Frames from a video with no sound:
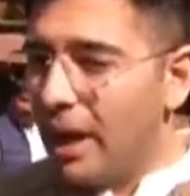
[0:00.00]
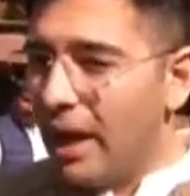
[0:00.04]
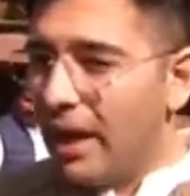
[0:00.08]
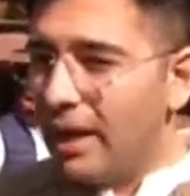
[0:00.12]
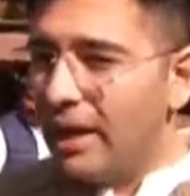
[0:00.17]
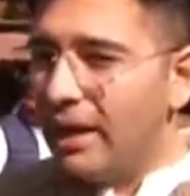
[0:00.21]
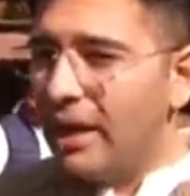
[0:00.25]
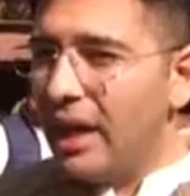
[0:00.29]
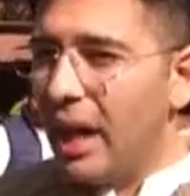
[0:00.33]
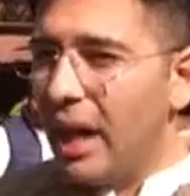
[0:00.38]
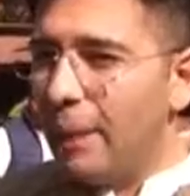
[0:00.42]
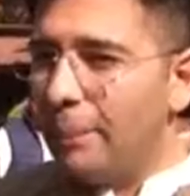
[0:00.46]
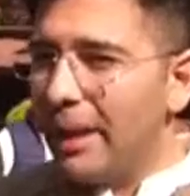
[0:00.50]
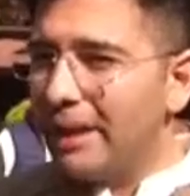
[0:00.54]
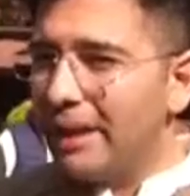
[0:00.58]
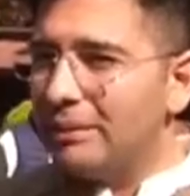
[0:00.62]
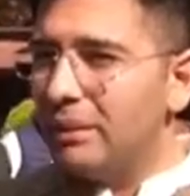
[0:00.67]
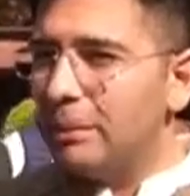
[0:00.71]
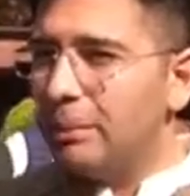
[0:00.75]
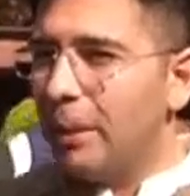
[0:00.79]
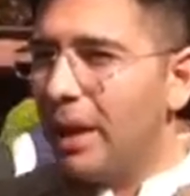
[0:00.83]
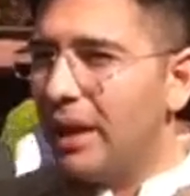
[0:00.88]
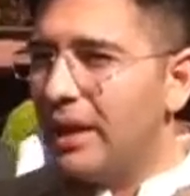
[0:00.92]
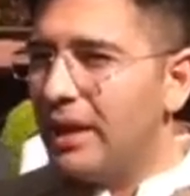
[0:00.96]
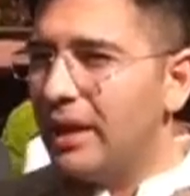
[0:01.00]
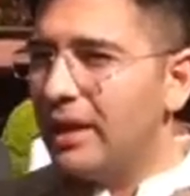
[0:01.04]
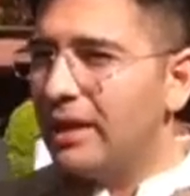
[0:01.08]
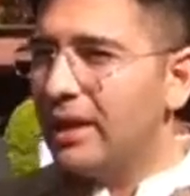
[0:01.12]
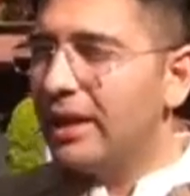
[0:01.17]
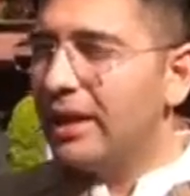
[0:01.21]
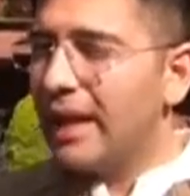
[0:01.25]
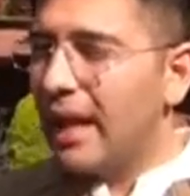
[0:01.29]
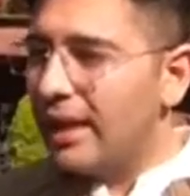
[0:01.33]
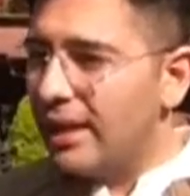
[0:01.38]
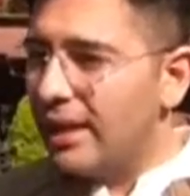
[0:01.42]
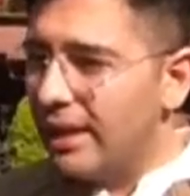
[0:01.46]
हमारी आम आदमी पार्टी के
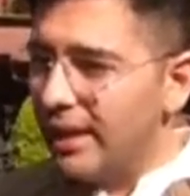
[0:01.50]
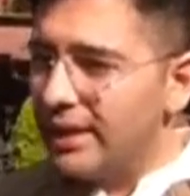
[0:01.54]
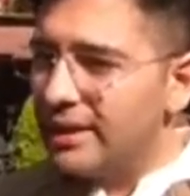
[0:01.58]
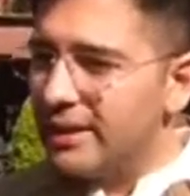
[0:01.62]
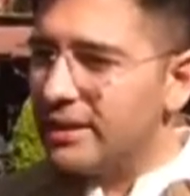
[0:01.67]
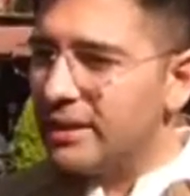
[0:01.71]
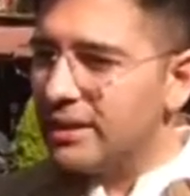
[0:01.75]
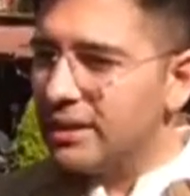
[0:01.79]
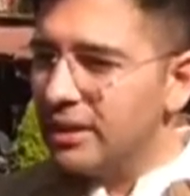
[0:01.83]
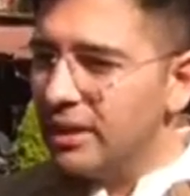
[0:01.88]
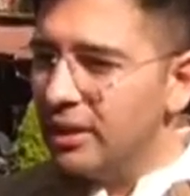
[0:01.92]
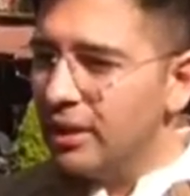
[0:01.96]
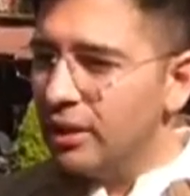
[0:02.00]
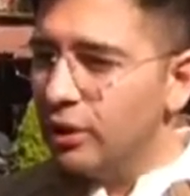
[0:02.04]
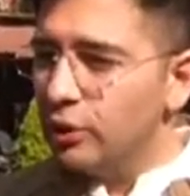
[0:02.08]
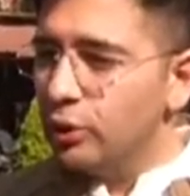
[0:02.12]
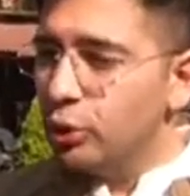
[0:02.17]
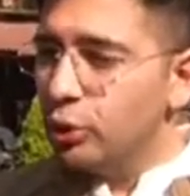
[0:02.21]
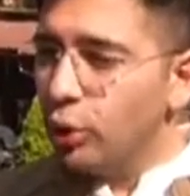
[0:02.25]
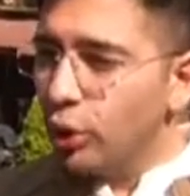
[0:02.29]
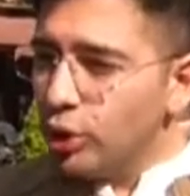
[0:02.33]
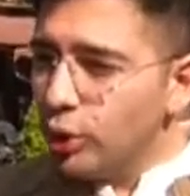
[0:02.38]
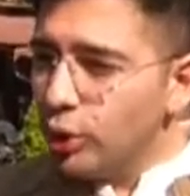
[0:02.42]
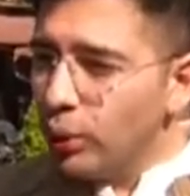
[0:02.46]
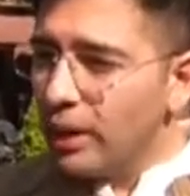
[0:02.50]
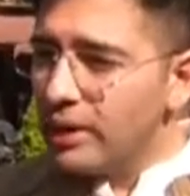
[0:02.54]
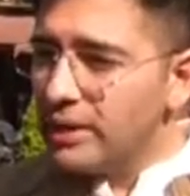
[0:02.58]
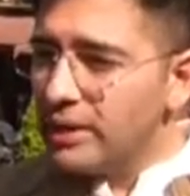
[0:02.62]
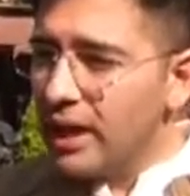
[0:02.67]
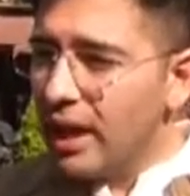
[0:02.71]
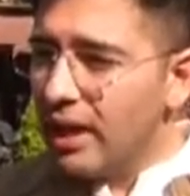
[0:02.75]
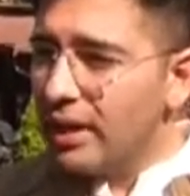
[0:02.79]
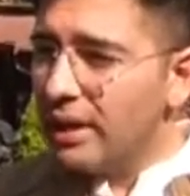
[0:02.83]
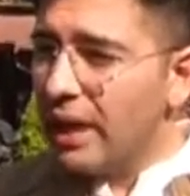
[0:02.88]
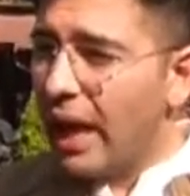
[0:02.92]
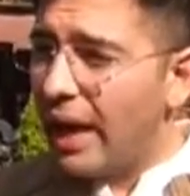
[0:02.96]
कैंडिडेट्स दो दो
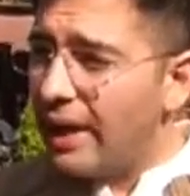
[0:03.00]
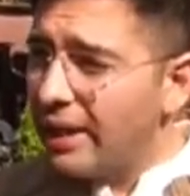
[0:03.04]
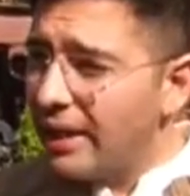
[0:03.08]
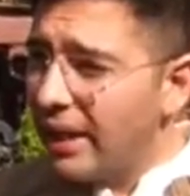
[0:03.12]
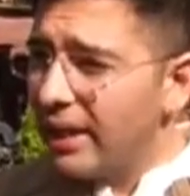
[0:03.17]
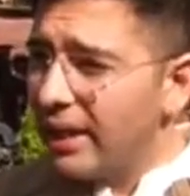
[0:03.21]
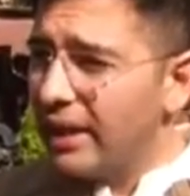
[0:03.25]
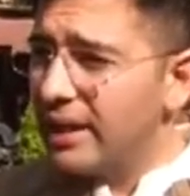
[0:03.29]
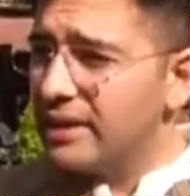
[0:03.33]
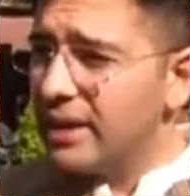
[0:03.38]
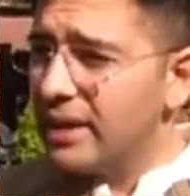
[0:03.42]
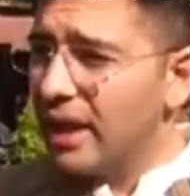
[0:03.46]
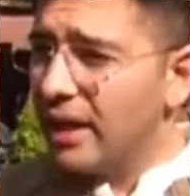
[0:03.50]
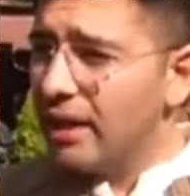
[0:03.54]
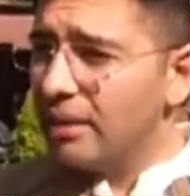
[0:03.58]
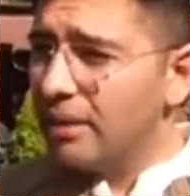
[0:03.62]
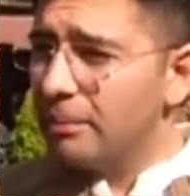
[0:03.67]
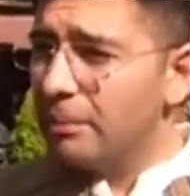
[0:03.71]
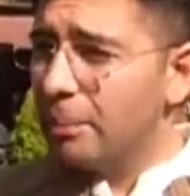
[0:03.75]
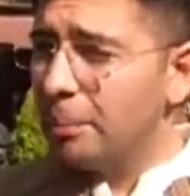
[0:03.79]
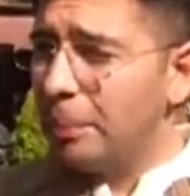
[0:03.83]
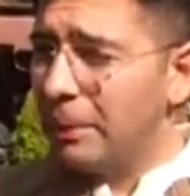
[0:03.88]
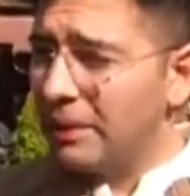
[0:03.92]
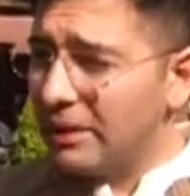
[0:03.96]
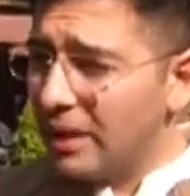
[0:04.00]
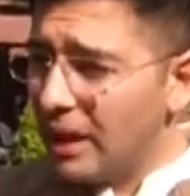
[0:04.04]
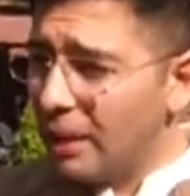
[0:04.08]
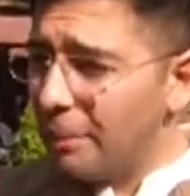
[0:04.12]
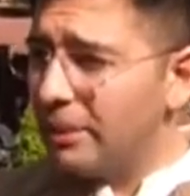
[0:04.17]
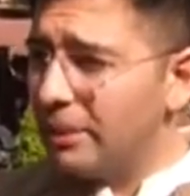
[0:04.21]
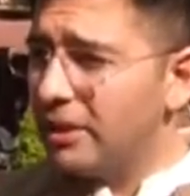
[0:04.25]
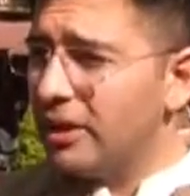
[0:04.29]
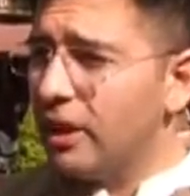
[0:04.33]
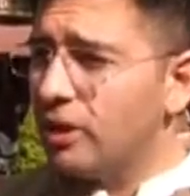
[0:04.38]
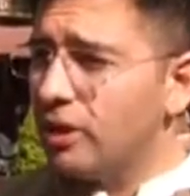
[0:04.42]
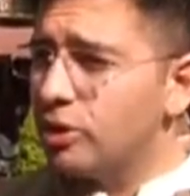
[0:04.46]
हजार ढाई ढाई हजार पंद्रह
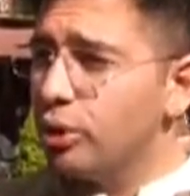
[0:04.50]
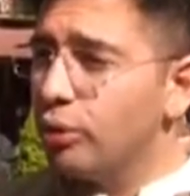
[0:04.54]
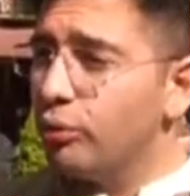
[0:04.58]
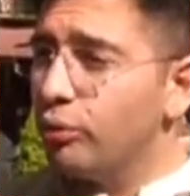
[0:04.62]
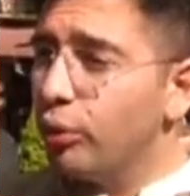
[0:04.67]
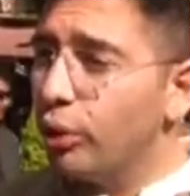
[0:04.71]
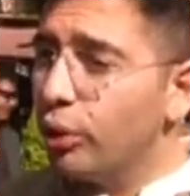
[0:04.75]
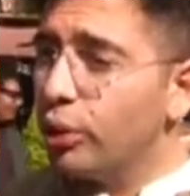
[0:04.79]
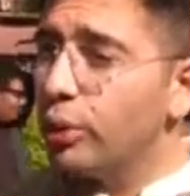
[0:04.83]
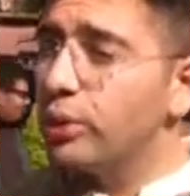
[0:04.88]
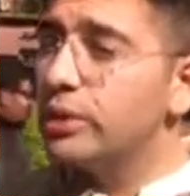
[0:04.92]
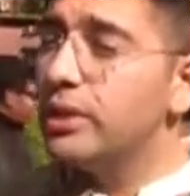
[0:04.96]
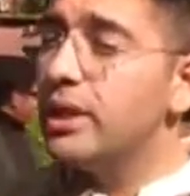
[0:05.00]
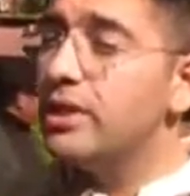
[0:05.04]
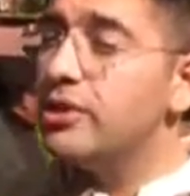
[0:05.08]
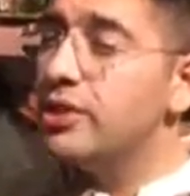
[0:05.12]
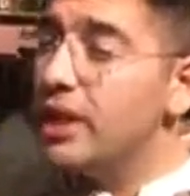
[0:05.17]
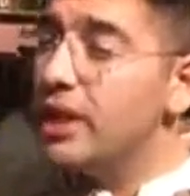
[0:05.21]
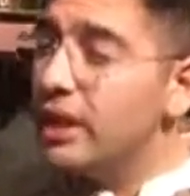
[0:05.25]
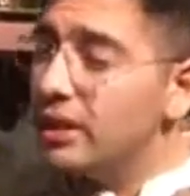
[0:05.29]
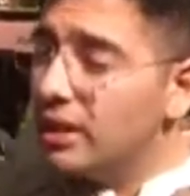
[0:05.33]
पंद्रह सौ वोटों से